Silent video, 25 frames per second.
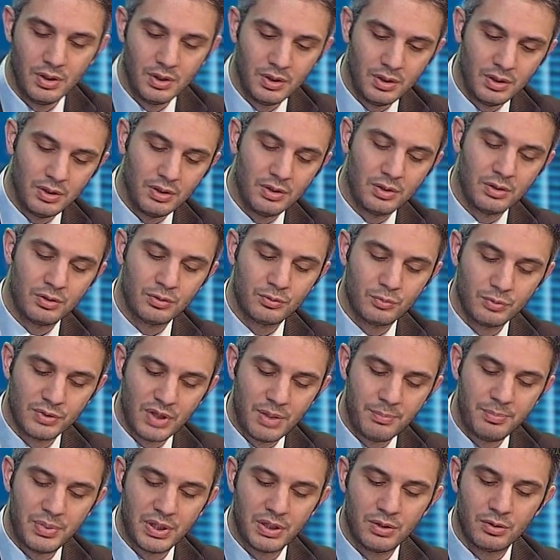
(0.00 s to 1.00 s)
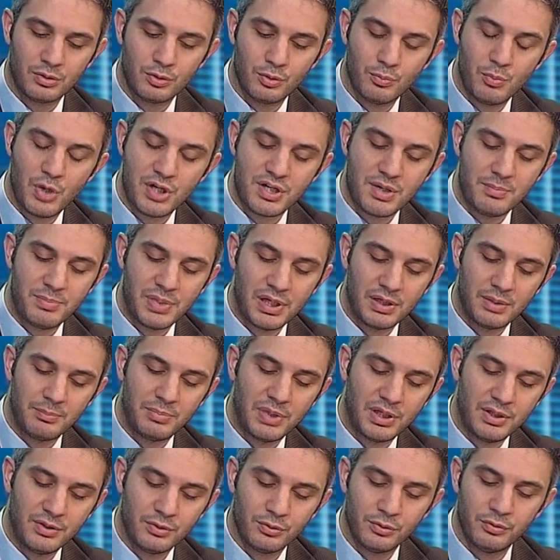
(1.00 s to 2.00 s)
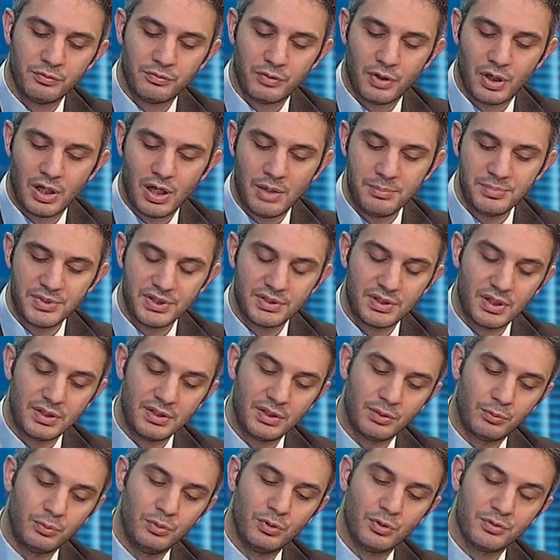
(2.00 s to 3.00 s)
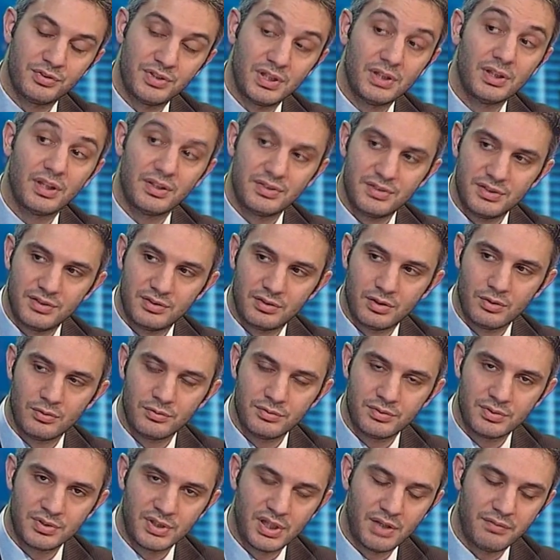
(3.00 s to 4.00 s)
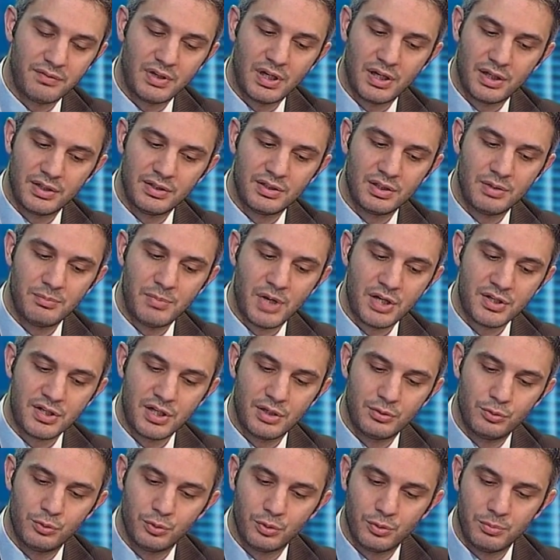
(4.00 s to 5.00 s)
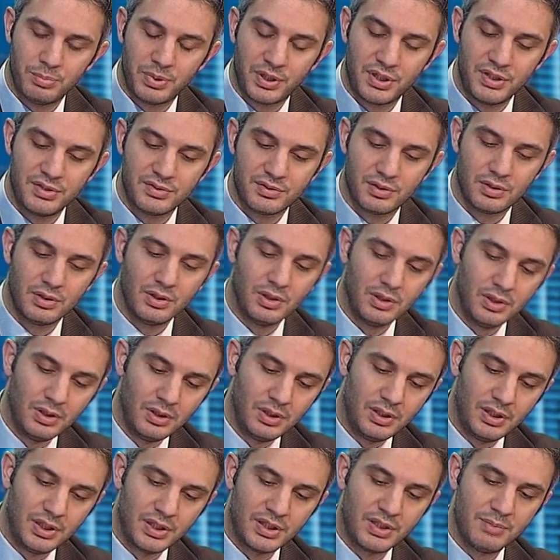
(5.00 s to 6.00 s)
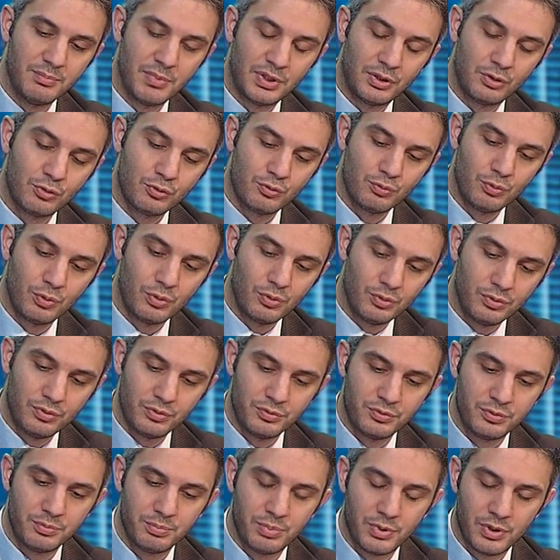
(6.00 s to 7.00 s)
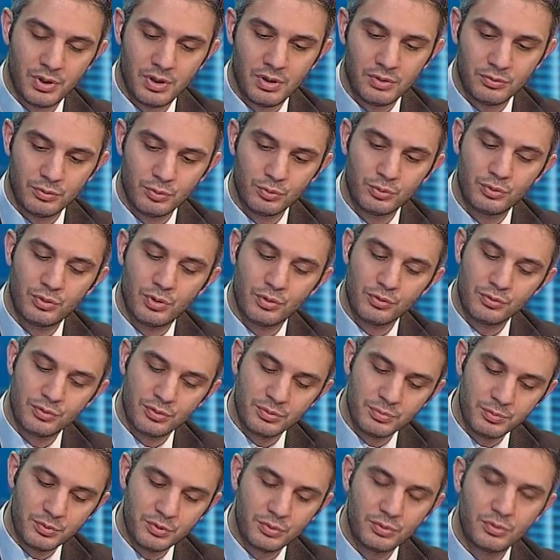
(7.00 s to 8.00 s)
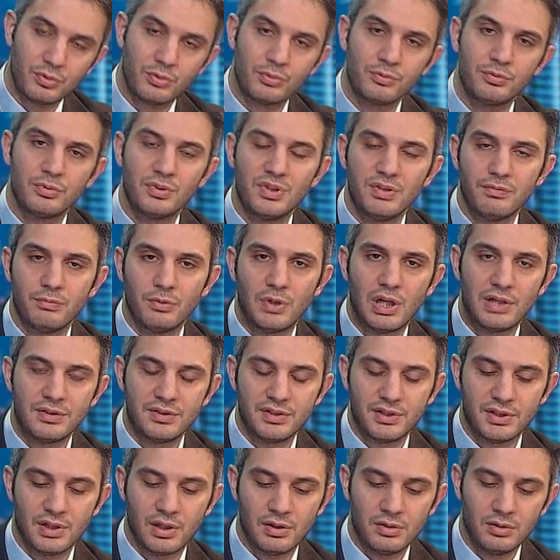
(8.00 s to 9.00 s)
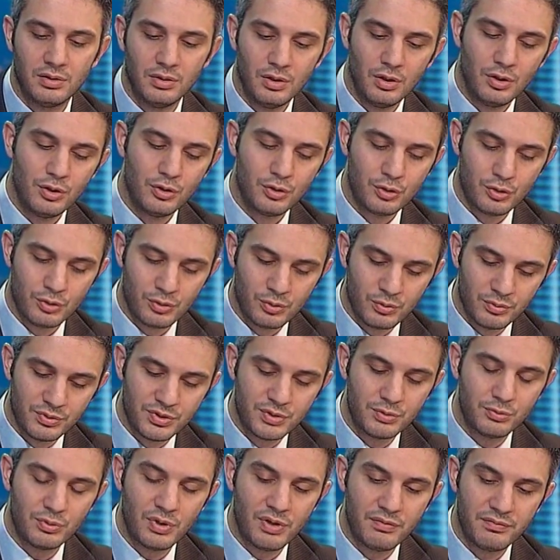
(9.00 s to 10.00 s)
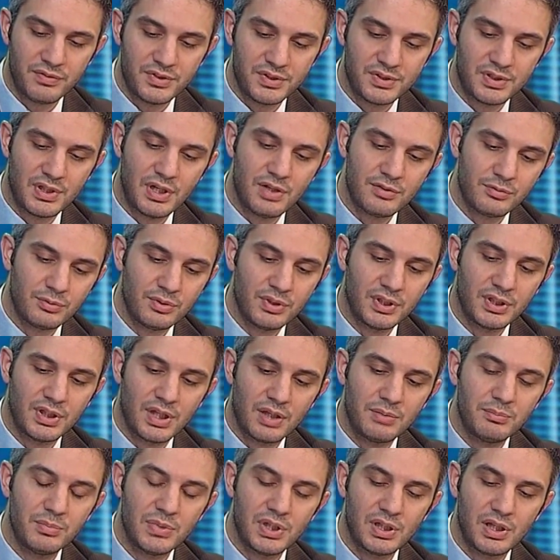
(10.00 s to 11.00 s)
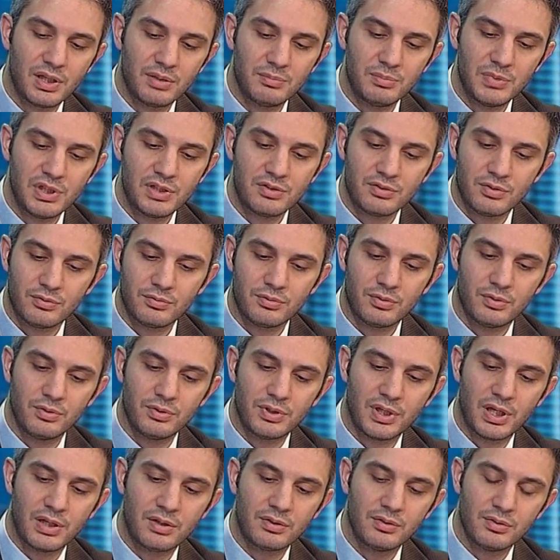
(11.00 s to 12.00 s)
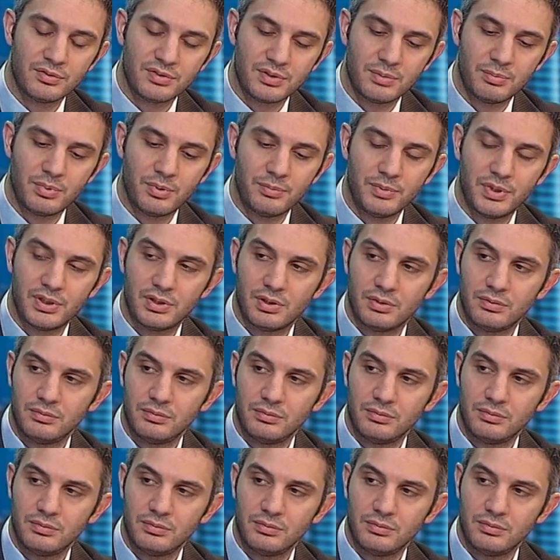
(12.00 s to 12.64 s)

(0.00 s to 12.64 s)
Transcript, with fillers: Euh, qu'on appelle, que moi j'appelle un palier en overlap, c'est-à-dire une ancienne résistance qui avait arrêté le marché à deux reprises et qui maintenant joue le rôle de support. Donc tant que ce, ce niveau-là tient, je continue à viser la zone des 4000-4100 sur le CAC dans un premier temps.